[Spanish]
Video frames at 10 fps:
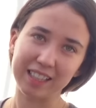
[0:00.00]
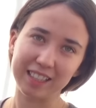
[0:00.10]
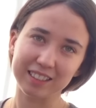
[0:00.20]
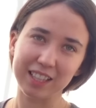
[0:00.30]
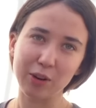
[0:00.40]
que
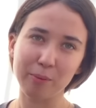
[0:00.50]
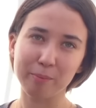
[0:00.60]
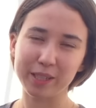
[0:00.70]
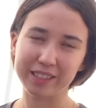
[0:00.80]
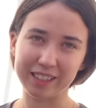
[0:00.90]
es de
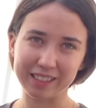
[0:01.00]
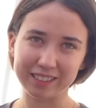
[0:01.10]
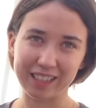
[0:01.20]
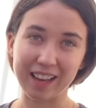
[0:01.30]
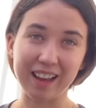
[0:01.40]

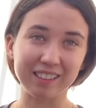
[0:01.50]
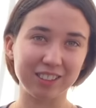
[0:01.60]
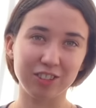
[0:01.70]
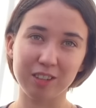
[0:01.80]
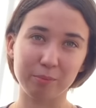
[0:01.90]
lombrices, a esa
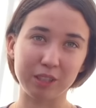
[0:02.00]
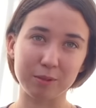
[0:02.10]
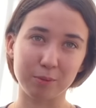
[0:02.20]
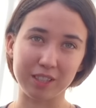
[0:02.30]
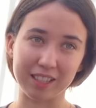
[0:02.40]
no le puedes
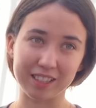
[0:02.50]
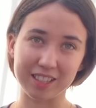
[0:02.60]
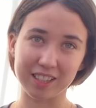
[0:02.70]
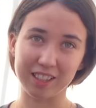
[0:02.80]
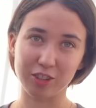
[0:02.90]
poner ni
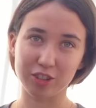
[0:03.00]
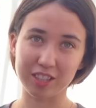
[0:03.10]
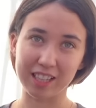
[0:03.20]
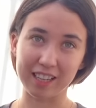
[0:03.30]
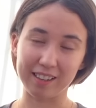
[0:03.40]
cítricos
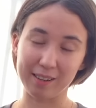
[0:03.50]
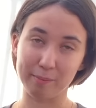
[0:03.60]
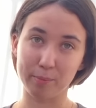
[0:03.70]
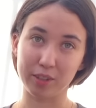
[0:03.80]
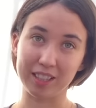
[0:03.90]
ni carne,
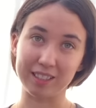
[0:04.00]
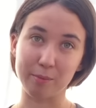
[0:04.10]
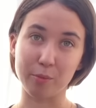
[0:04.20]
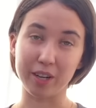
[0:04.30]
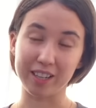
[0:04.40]
porque se
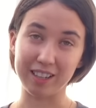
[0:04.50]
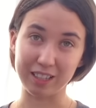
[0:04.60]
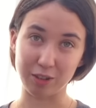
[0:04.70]
mueren las